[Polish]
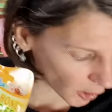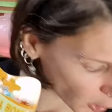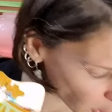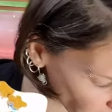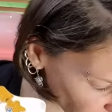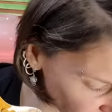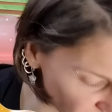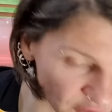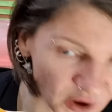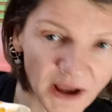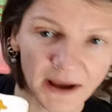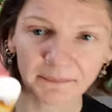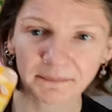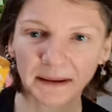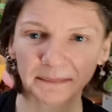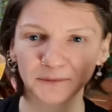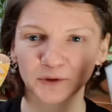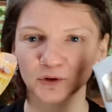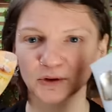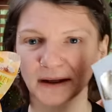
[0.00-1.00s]
off,
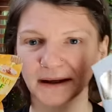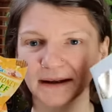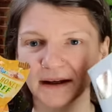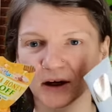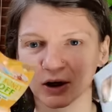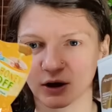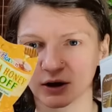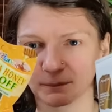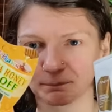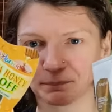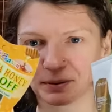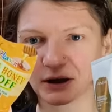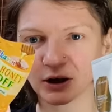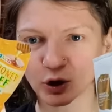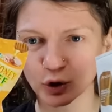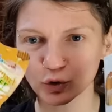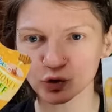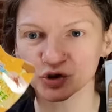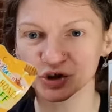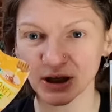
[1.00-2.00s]
Mam tutaj e, pi
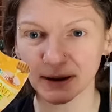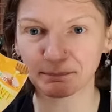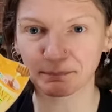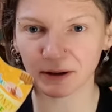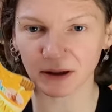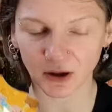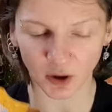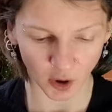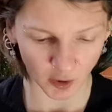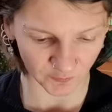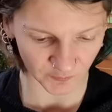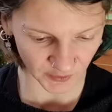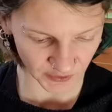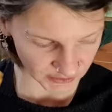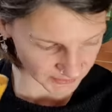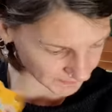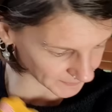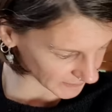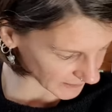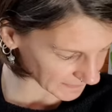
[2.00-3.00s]
różne peel-offy,
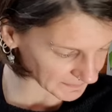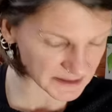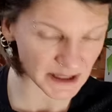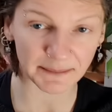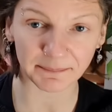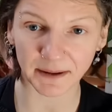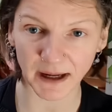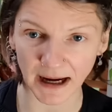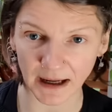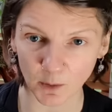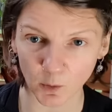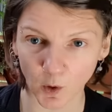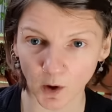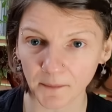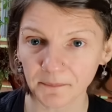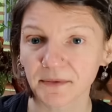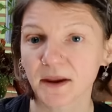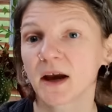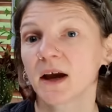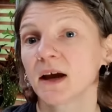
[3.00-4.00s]
gdyby nam zabrakło,